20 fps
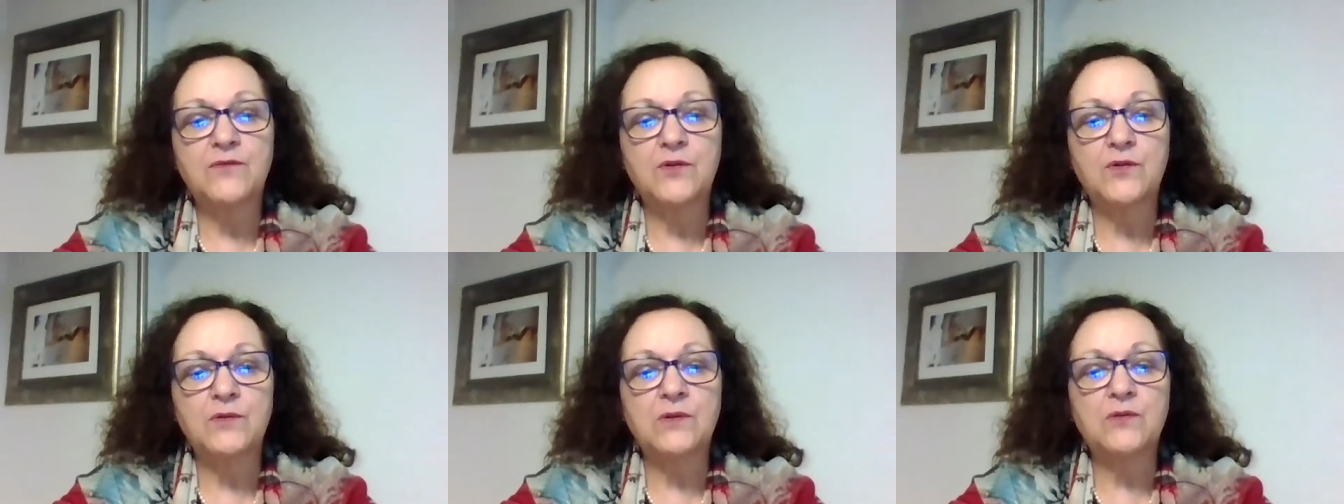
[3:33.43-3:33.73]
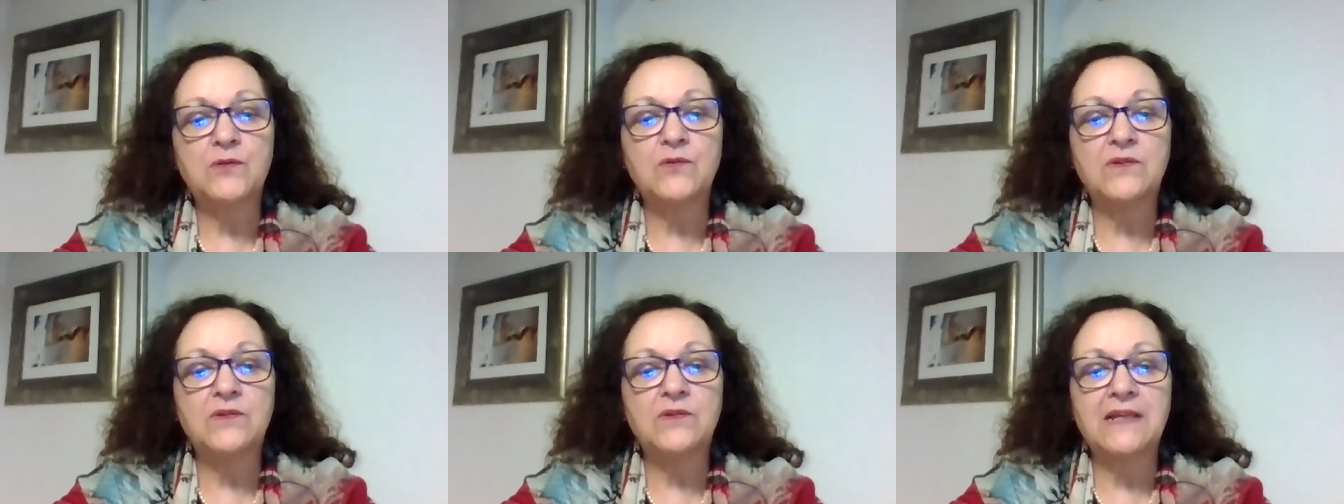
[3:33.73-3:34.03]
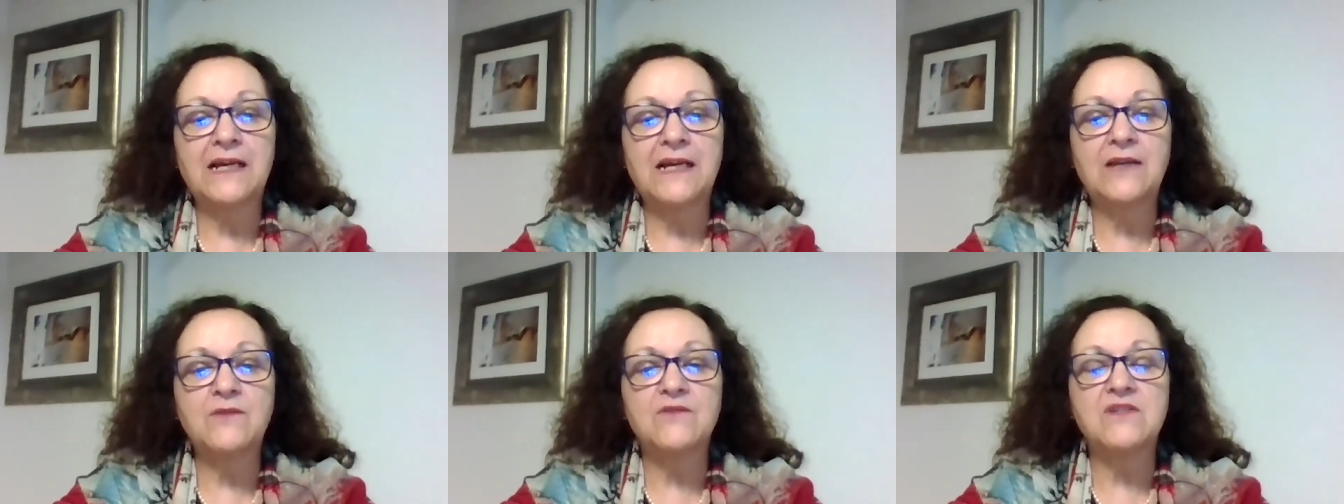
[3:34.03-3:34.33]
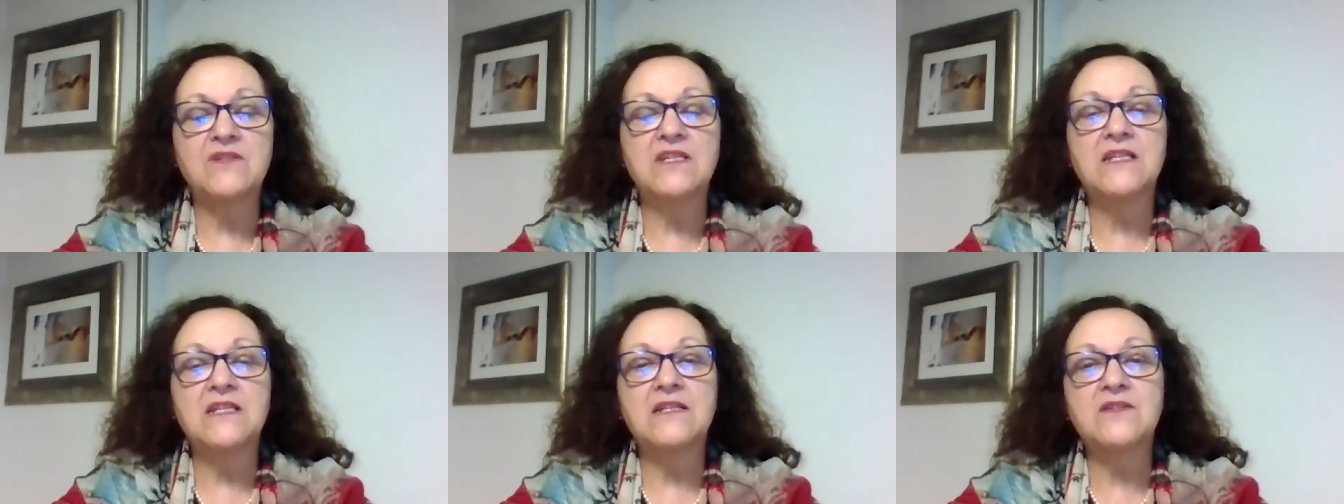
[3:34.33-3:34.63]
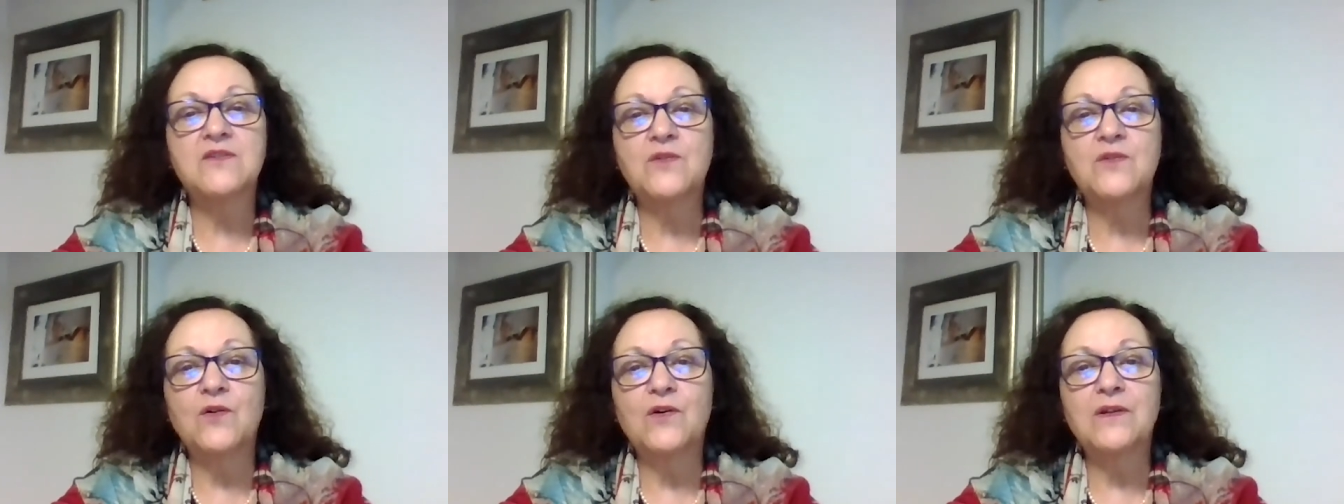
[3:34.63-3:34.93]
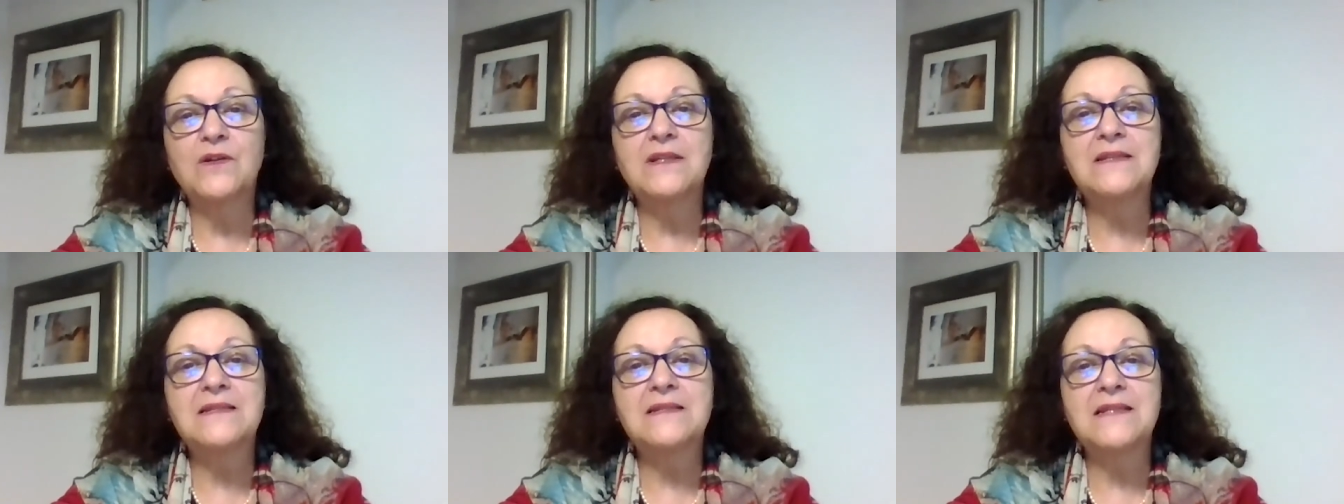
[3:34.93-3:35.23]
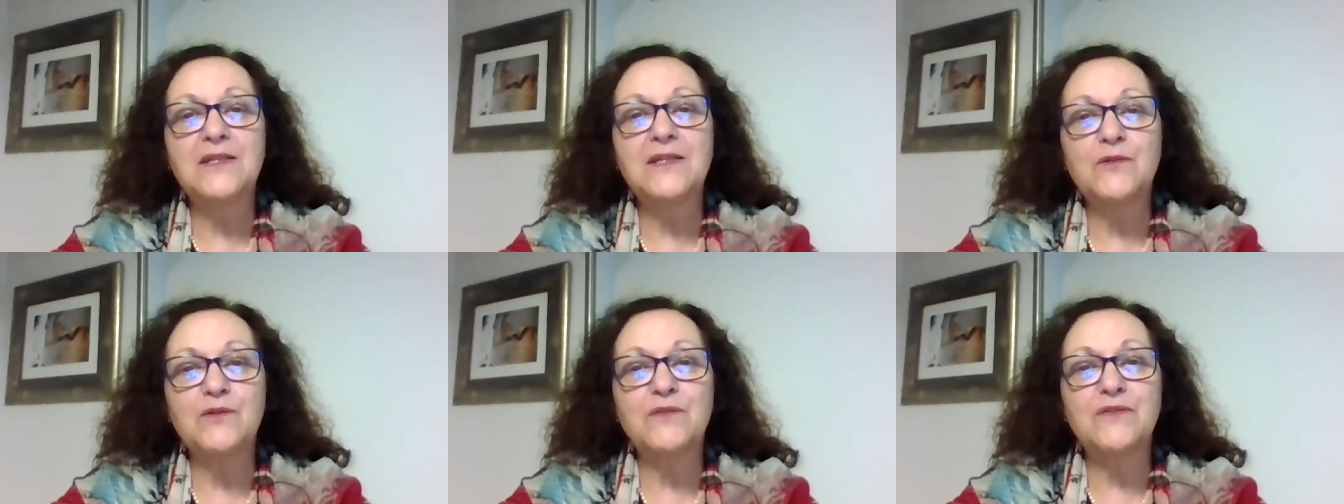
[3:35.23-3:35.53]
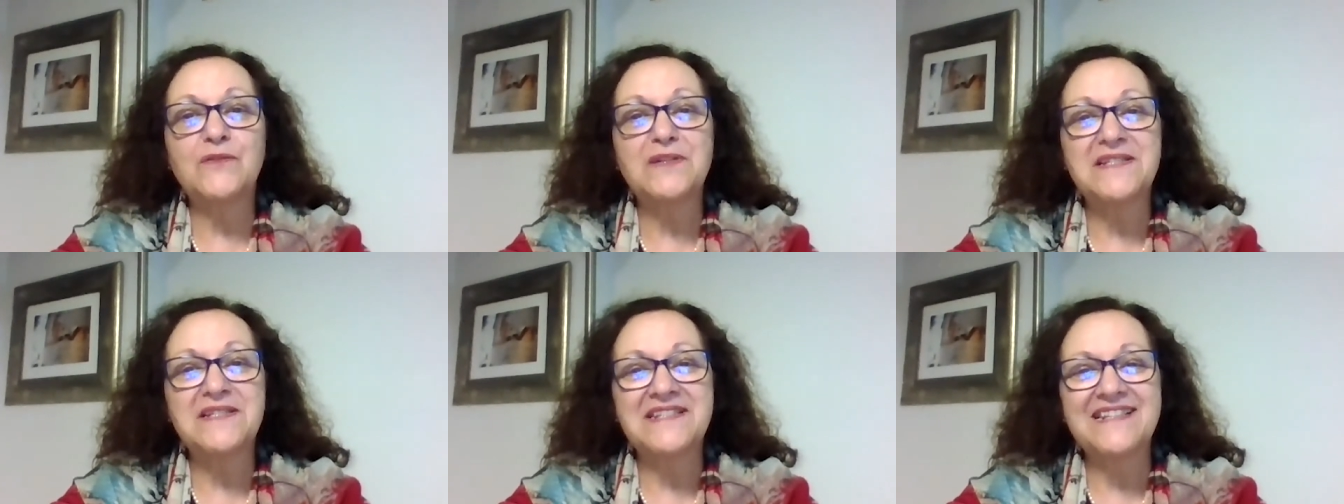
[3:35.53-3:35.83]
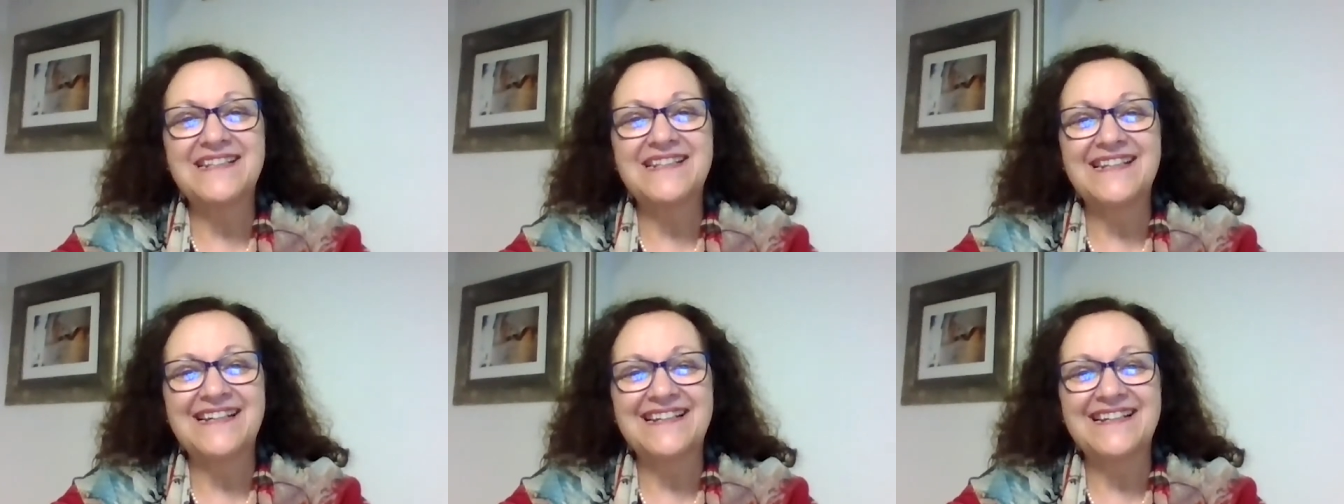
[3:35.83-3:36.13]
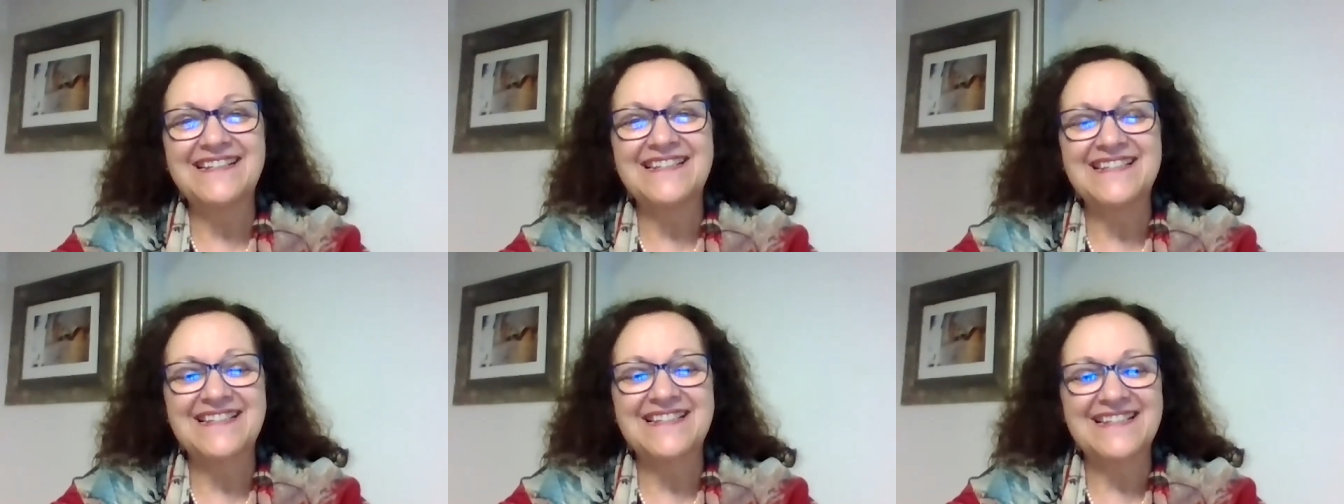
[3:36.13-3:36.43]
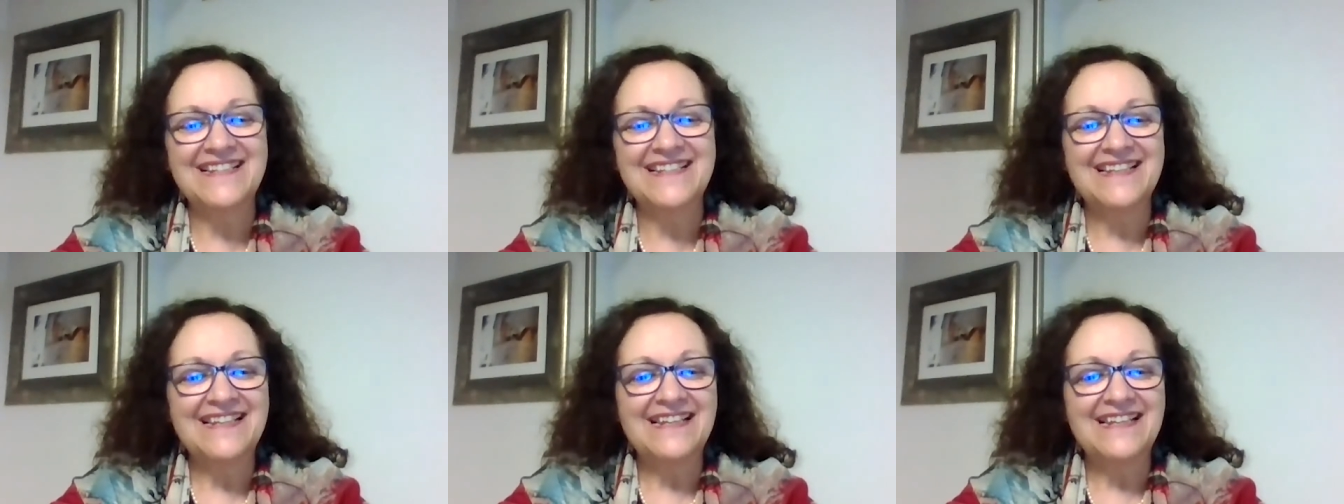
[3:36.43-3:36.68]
foram adotados em escolas e universidades.